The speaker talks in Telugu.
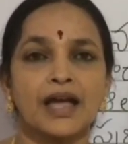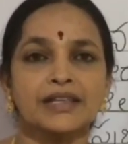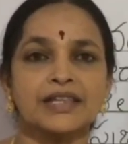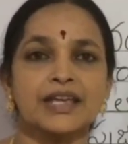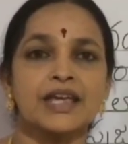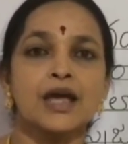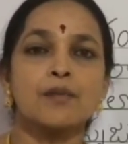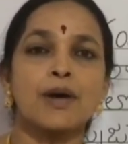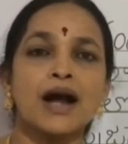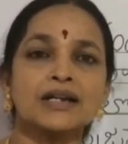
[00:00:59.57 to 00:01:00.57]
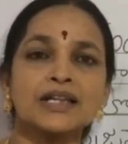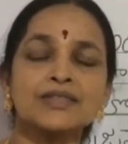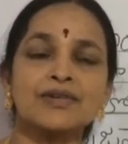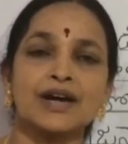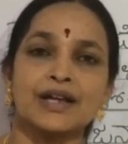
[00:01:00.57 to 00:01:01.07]
అయితే పాఠం
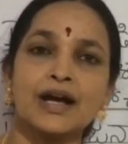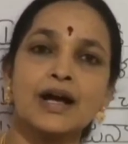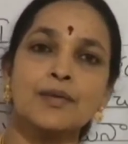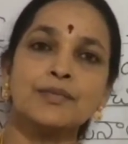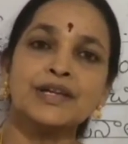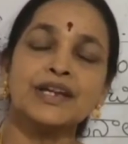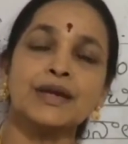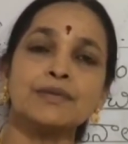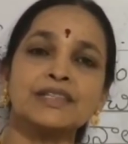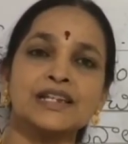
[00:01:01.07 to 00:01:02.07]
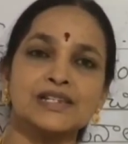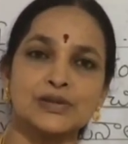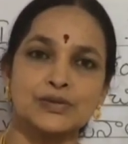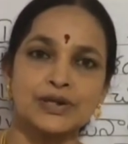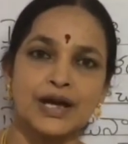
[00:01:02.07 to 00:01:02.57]
ద్వారా మీరేమి
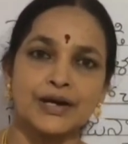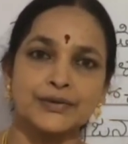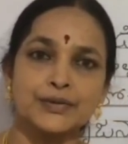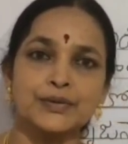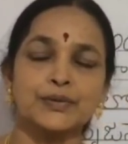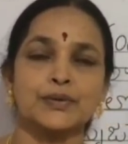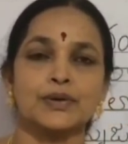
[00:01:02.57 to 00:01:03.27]
తెలుసుకున్నారు